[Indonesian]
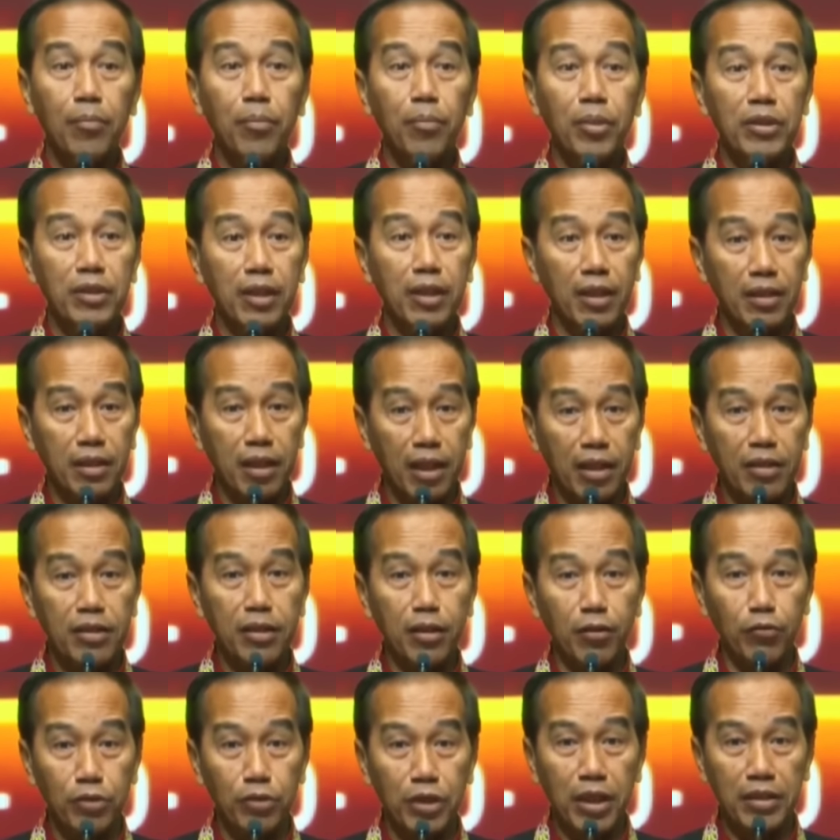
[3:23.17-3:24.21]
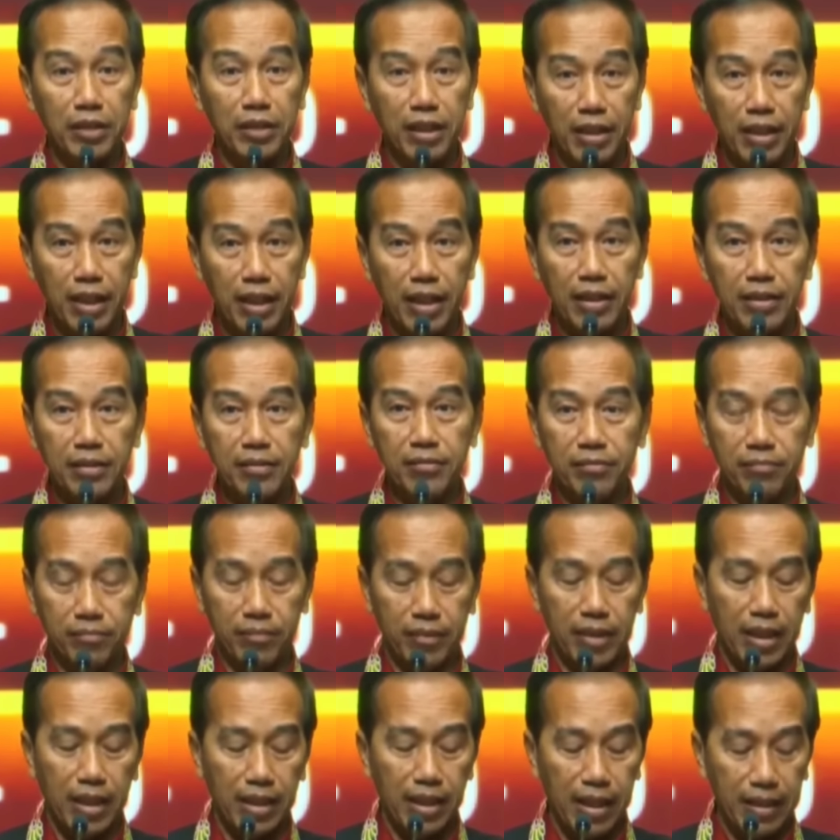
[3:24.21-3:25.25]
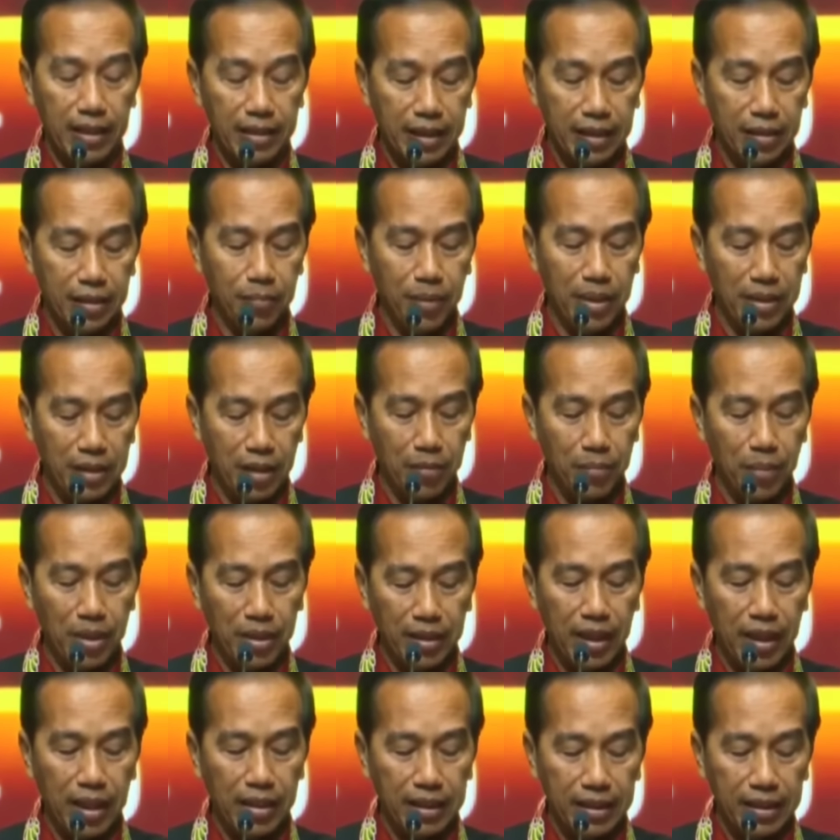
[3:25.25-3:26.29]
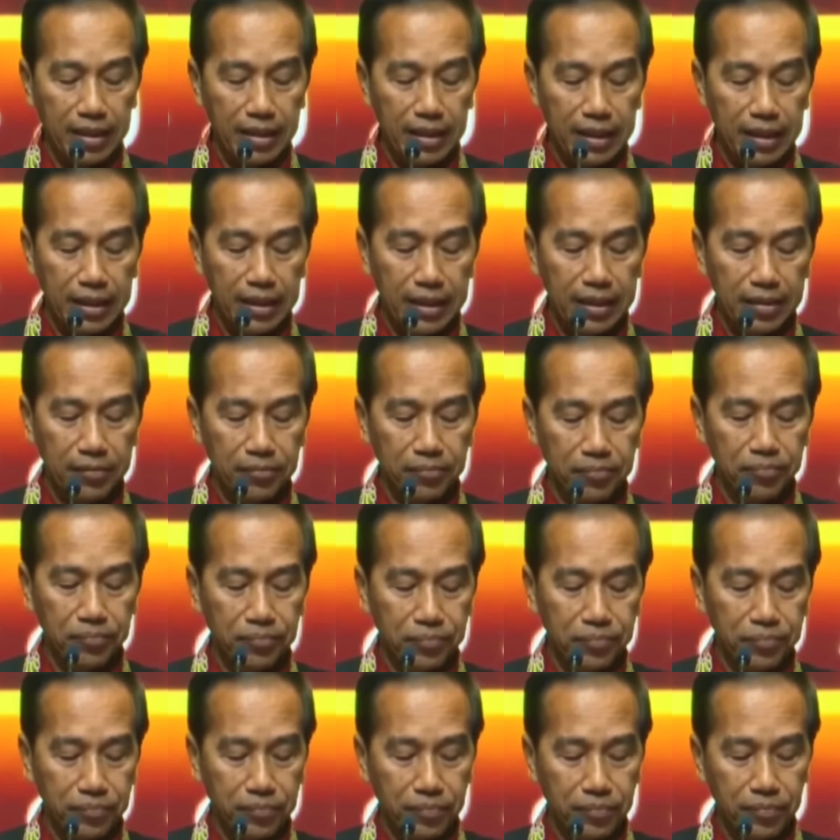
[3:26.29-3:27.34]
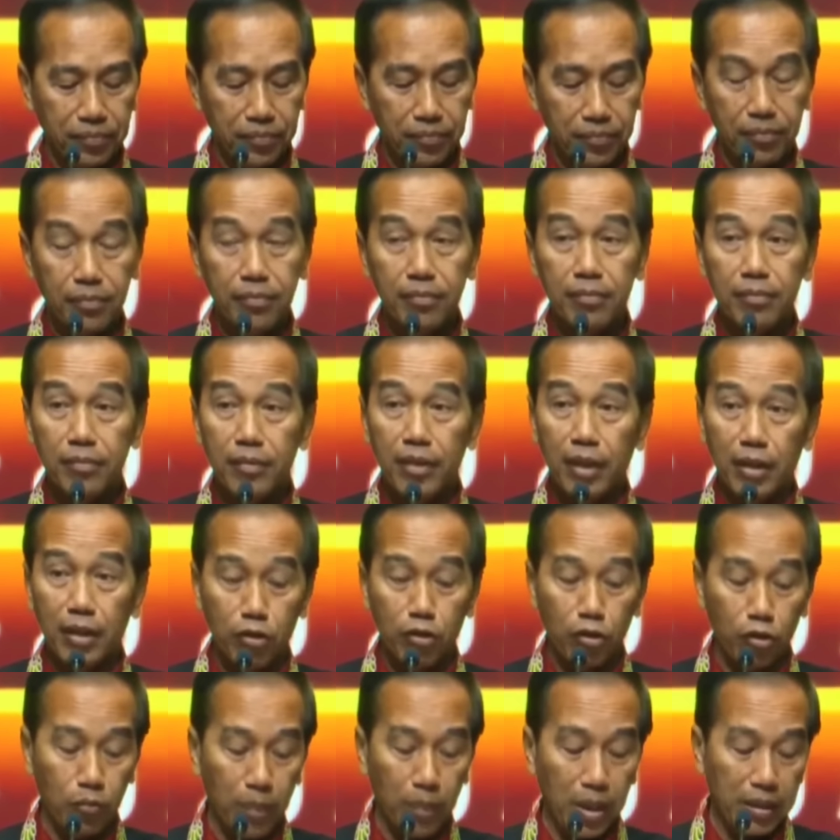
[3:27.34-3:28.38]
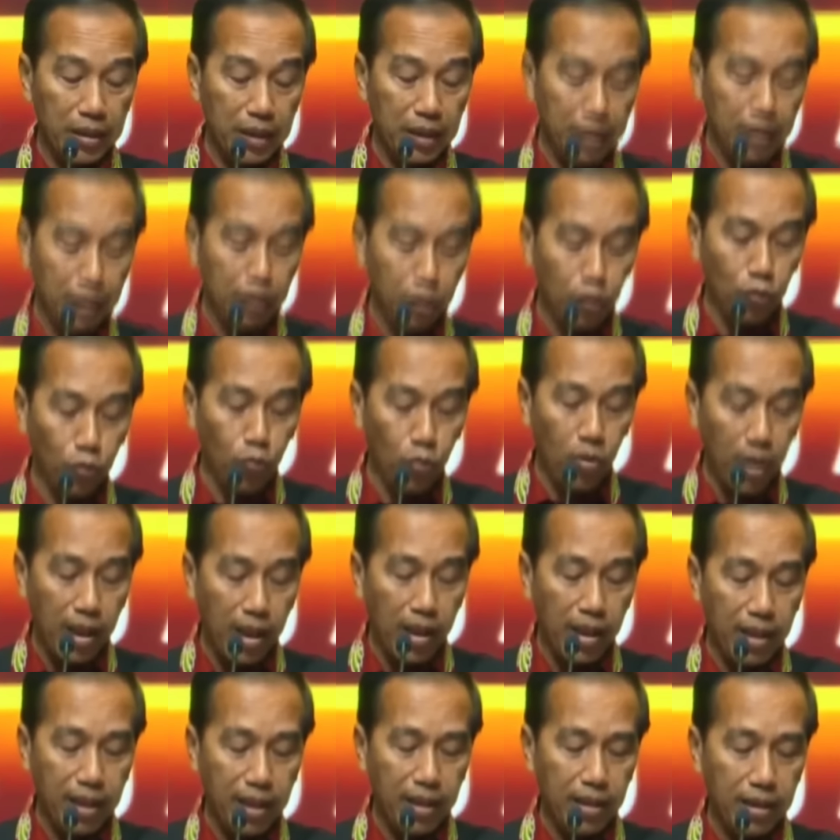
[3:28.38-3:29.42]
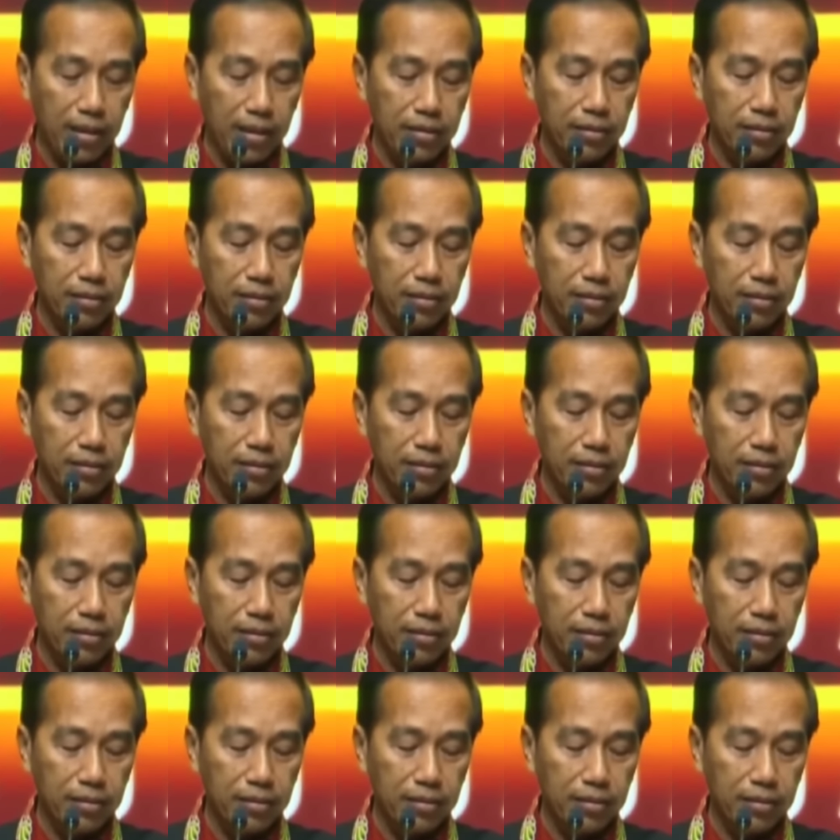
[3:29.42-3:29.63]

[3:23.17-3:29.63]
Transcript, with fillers: beserta seluruh jajaran yang hadir pada pagi hari ini, yang saya hormati Ketua